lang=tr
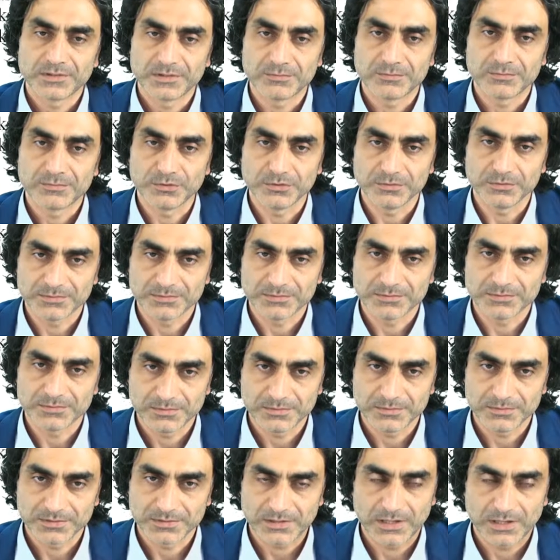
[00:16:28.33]
bilmiyorum.
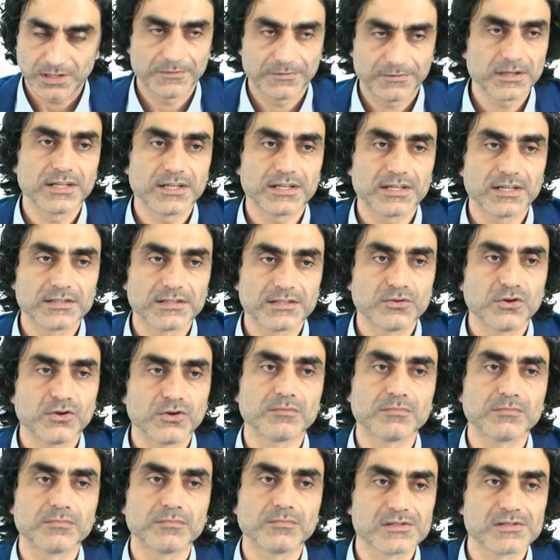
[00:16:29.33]
Tabi kafa yerinde
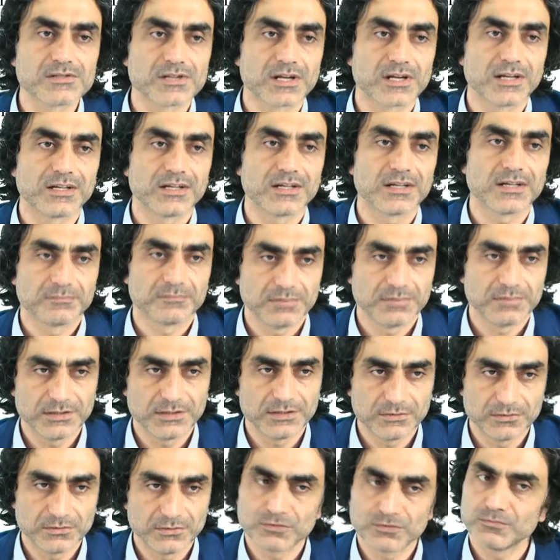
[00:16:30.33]
olmayınca
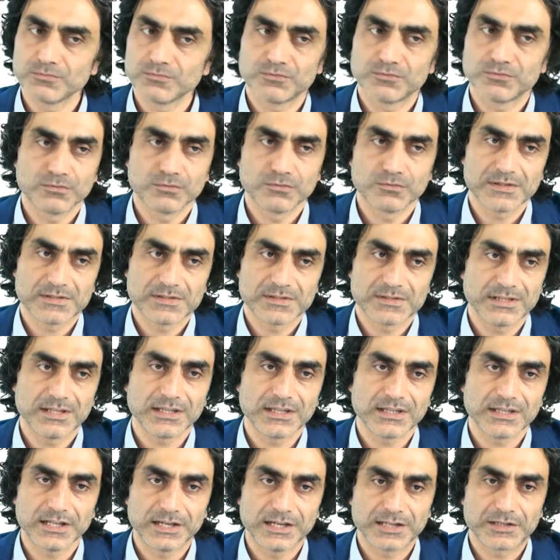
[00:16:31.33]
bir yürütülmesi
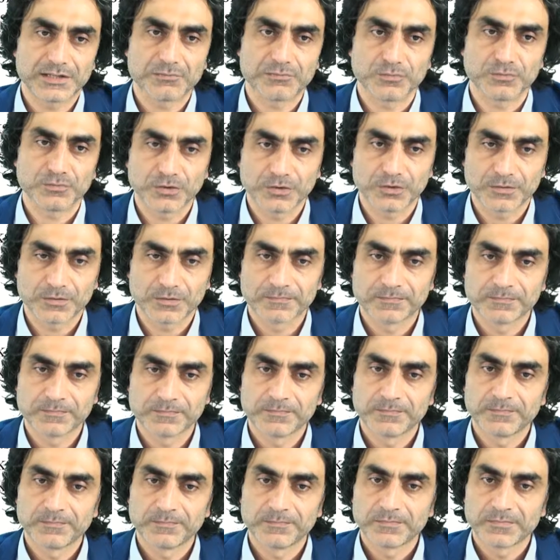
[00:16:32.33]
de gerekmiyor.
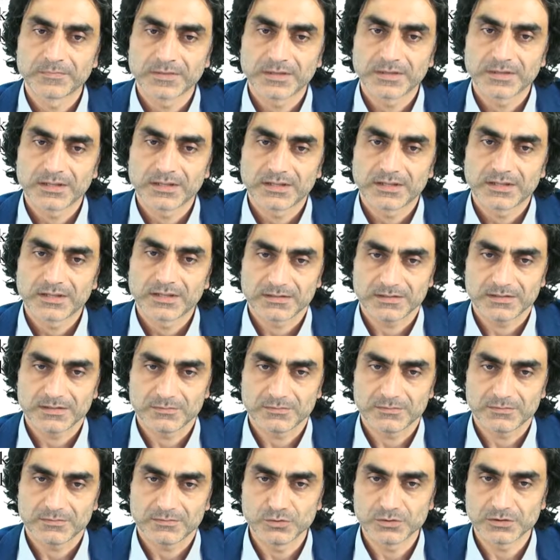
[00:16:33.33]

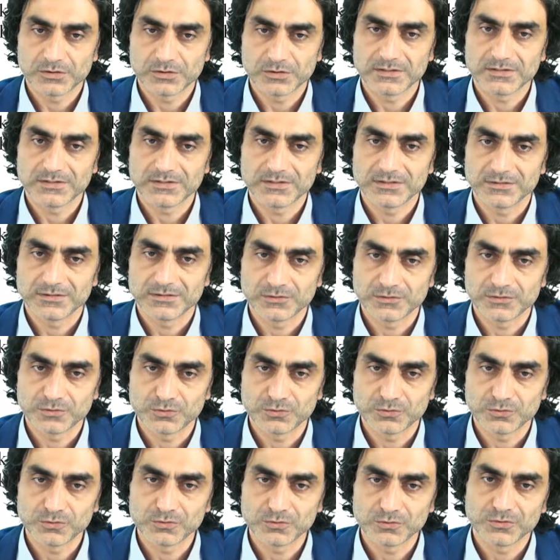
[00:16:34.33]
E, bu işin
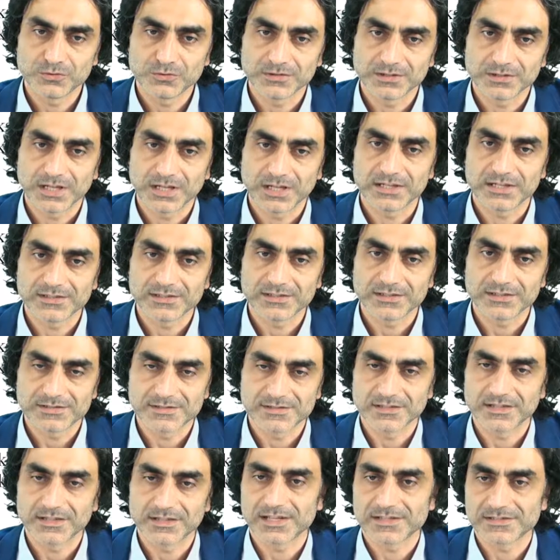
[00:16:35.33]
Sonu yani
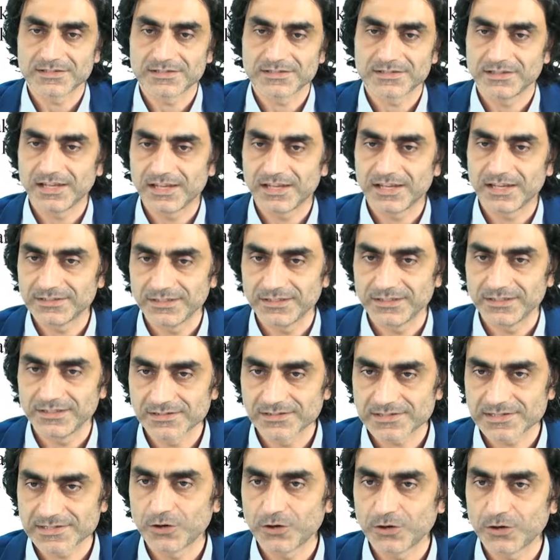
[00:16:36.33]
zina zina
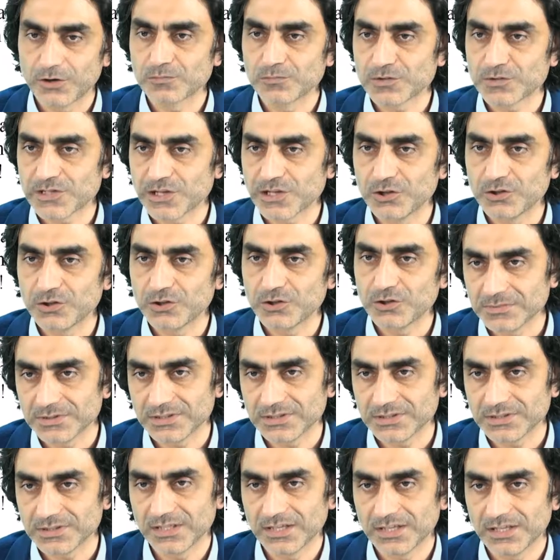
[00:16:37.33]
değil, savun
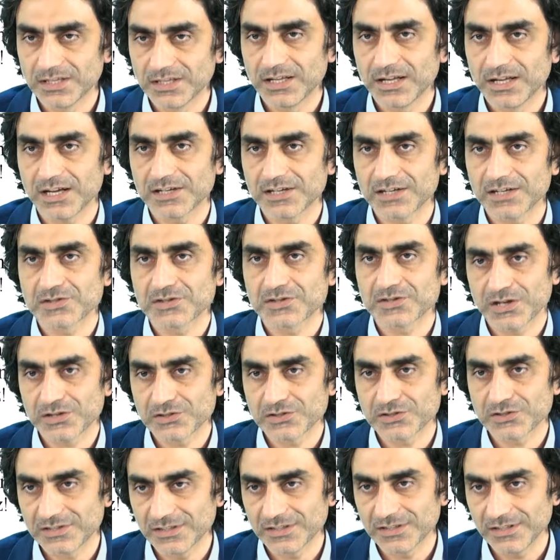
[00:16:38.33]
savun değil, hac
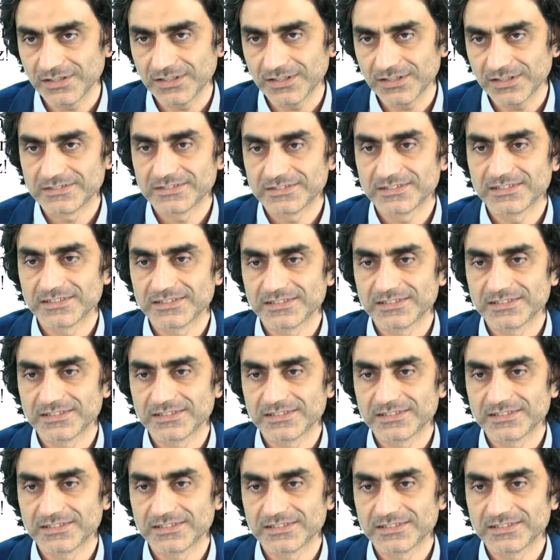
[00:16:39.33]
hac değil,